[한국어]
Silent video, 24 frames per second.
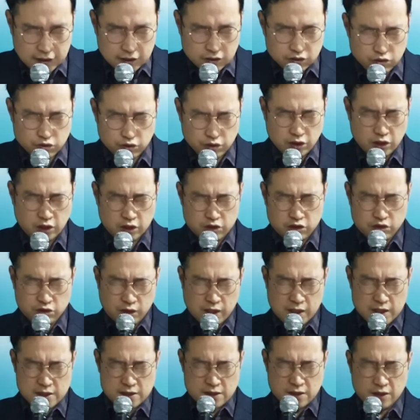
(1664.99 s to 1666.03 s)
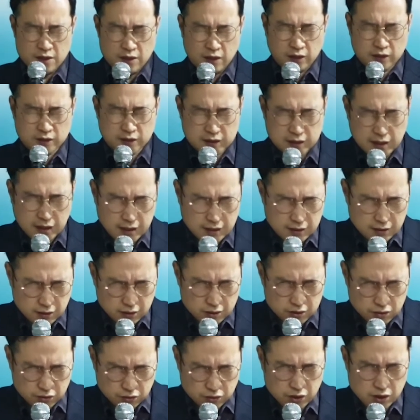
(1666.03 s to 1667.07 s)
주여 주께서
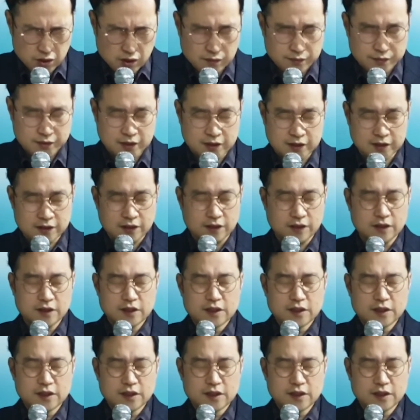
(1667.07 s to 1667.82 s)
역사하여 주시옵소서.